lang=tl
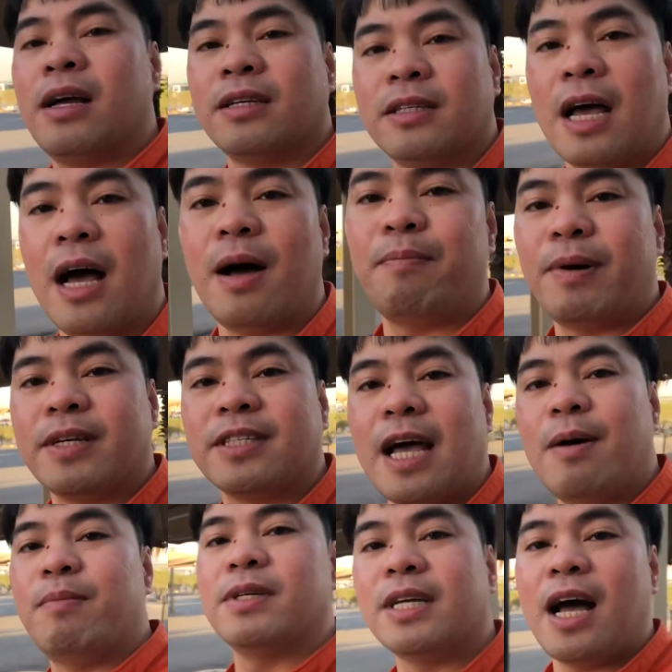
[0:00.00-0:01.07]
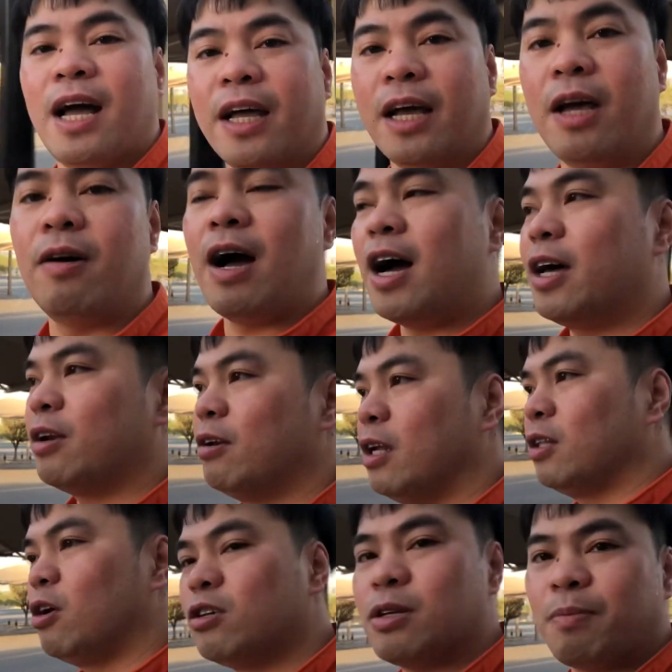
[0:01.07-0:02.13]
sa pagsama sa akin ngayong araw na
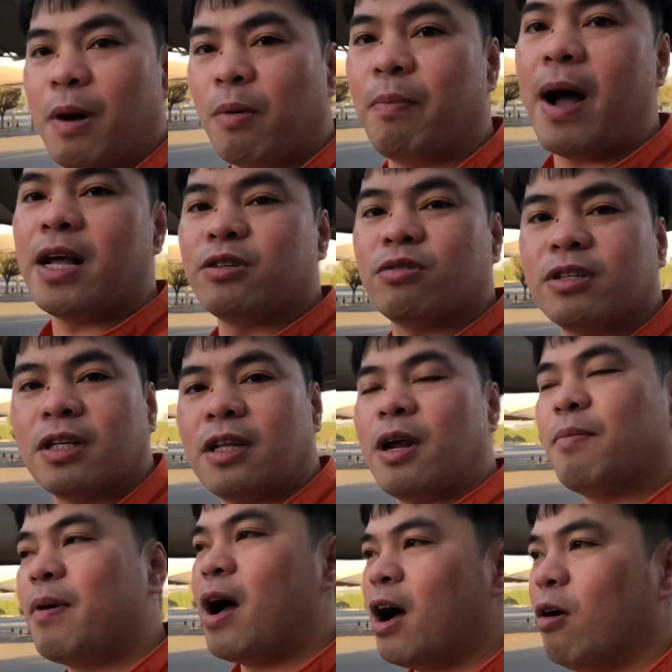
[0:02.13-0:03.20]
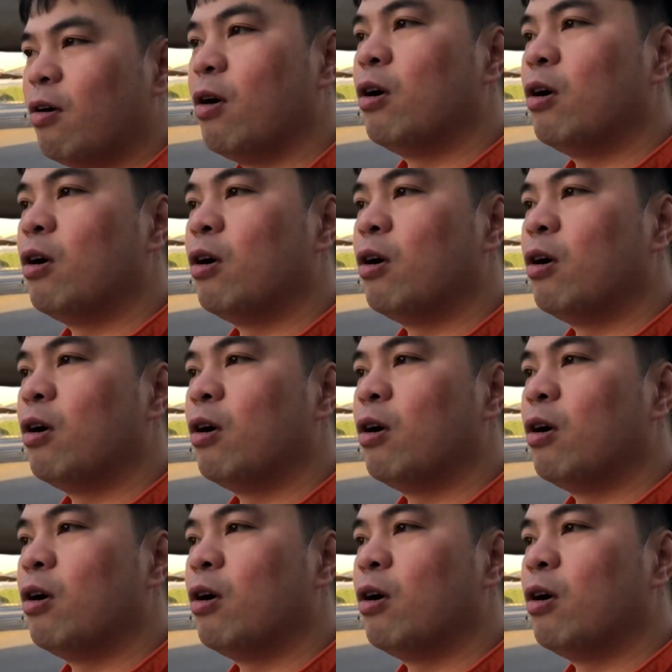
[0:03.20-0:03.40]
to, sa pagpasok sa trabaho.